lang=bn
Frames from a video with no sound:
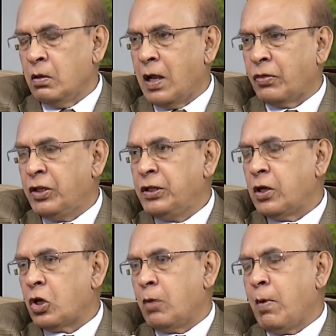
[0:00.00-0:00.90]
রাত
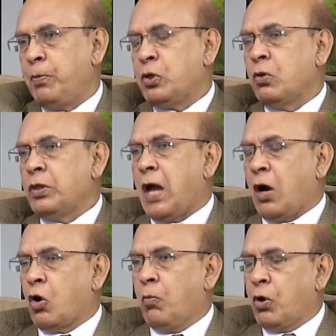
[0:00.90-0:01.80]
তিনটার সময় পিছন দিয়ে
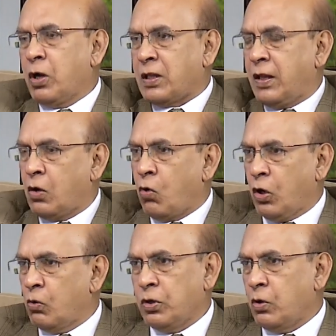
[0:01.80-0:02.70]
আক্রমণ করে তাদের
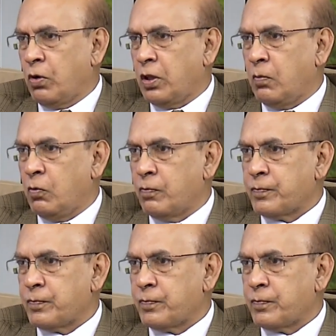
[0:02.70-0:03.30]
ক্ষয়ক্ষতি করে দেব